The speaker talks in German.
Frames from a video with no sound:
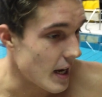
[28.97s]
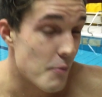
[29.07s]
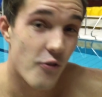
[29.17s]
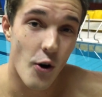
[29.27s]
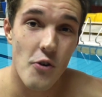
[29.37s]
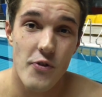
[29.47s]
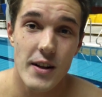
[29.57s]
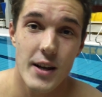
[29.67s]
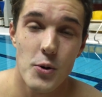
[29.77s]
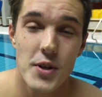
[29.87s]
im
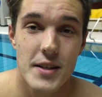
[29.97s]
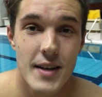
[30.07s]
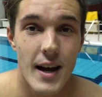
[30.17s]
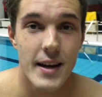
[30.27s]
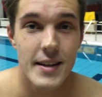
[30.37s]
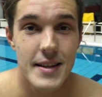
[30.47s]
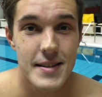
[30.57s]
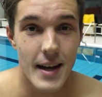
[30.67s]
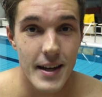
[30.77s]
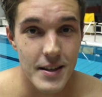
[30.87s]
Vorfeld der 100 Tage die
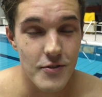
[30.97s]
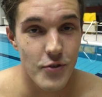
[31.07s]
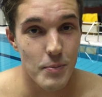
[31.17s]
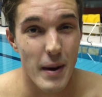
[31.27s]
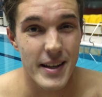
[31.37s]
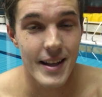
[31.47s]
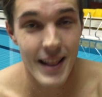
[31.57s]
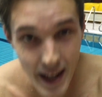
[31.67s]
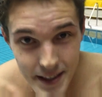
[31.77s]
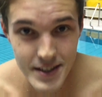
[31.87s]
Zeiten von meinen
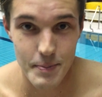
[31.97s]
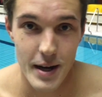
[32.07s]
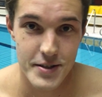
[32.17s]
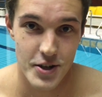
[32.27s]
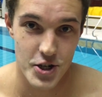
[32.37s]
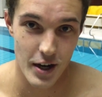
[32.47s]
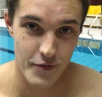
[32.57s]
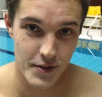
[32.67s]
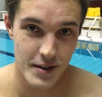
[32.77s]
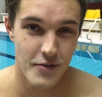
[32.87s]

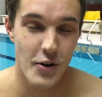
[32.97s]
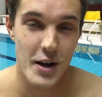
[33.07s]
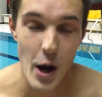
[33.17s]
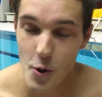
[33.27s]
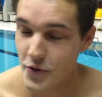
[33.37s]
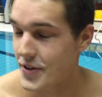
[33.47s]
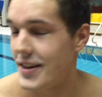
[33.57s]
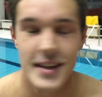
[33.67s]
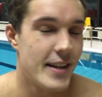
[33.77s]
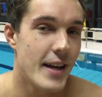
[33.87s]
Landesmeisterschaften verkauft.
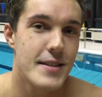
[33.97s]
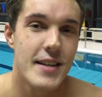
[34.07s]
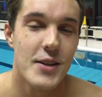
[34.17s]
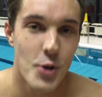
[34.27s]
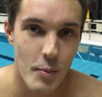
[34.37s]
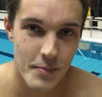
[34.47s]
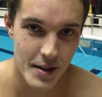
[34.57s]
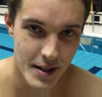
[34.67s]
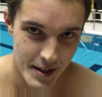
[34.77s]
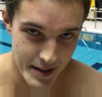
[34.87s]
Ich hätte sie genommen.
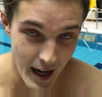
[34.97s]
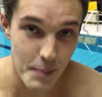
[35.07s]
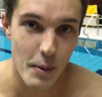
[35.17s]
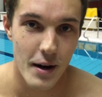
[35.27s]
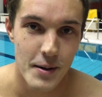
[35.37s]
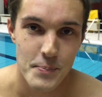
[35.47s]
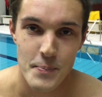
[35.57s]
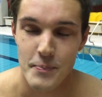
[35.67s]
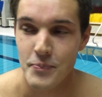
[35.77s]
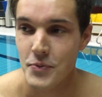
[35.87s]
Dankbar.
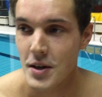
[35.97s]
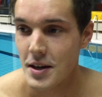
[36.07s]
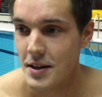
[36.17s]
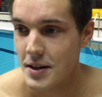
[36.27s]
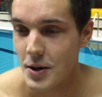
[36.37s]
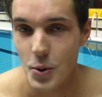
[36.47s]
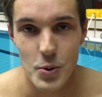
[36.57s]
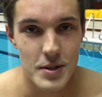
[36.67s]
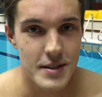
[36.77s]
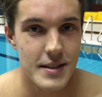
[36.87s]

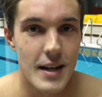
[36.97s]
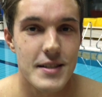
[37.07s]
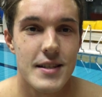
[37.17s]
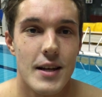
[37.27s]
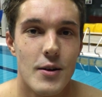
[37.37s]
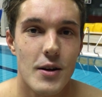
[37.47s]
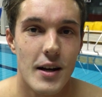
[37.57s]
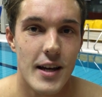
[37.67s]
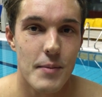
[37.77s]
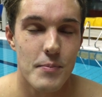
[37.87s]
Und dass da noch
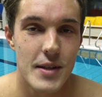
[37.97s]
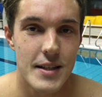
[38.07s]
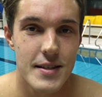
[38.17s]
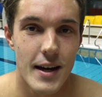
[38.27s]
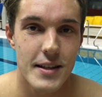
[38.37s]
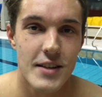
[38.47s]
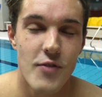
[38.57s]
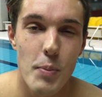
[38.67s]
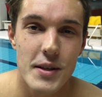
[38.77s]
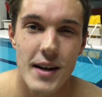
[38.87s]
eben die Zeiten
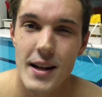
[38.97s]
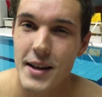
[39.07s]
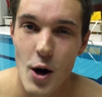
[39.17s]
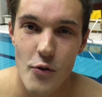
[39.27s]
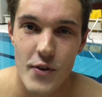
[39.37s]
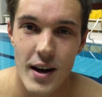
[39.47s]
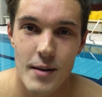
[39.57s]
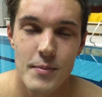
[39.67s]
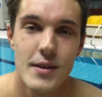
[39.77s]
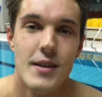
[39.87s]
in Wuppertal
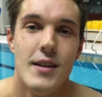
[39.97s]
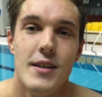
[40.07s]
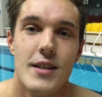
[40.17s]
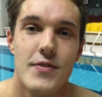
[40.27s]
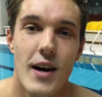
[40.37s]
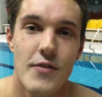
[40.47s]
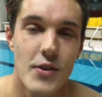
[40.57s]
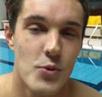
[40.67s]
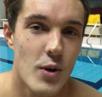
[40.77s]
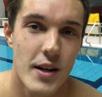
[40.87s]
draufkamen, das war
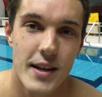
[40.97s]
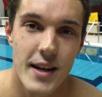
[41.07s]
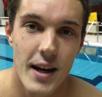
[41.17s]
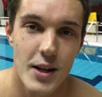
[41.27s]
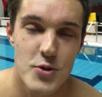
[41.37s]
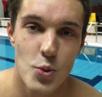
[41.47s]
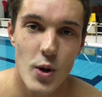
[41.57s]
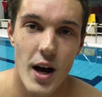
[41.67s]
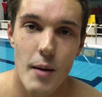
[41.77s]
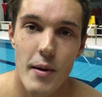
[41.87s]
einfach nur eine geile
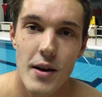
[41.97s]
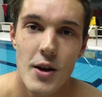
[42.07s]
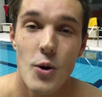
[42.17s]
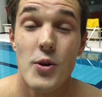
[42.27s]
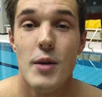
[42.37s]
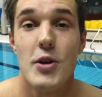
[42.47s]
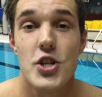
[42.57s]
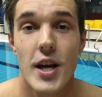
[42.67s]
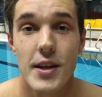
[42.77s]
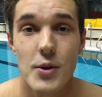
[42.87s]
Zugabe und eine
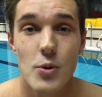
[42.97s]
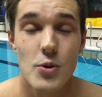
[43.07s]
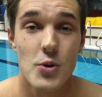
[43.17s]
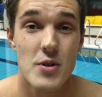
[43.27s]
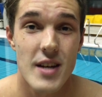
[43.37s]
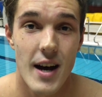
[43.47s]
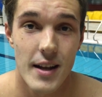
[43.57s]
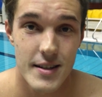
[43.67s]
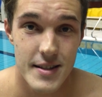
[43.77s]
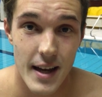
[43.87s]
Bestätigung durch unser
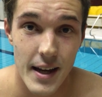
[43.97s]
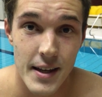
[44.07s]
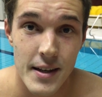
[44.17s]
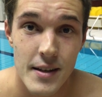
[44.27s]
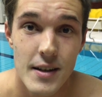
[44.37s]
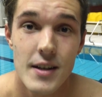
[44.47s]
hartes Training.